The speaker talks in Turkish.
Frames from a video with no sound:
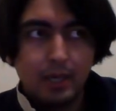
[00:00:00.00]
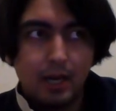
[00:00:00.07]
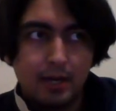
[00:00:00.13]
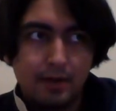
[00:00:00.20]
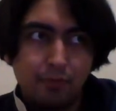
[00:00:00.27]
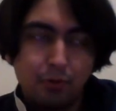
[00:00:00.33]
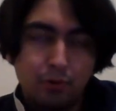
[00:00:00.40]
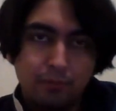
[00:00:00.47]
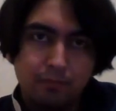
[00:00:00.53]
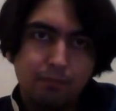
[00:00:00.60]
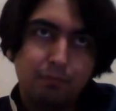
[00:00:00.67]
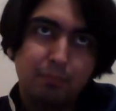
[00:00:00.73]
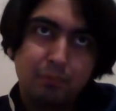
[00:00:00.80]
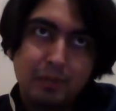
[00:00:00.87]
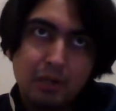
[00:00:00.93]
Yani
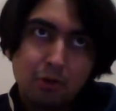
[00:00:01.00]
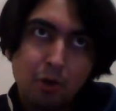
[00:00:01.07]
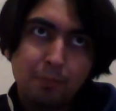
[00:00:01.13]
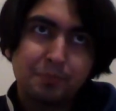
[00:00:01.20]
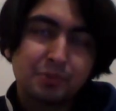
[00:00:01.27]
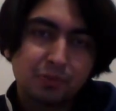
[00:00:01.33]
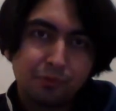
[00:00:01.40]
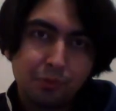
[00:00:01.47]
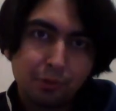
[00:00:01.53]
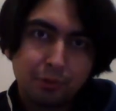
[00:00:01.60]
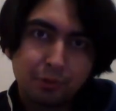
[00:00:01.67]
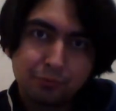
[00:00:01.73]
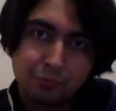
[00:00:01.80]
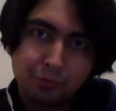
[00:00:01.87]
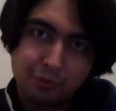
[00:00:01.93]
Black Ops World
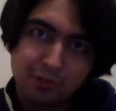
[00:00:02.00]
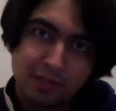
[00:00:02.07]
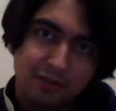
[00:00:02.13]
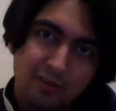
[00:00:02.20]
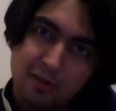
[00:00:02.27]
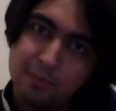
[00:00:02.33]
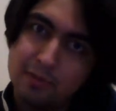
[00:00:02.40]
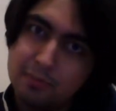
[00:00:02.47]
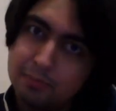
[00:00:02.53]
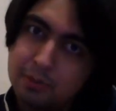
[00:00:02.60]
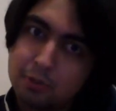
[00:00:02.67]
at War'un devamı,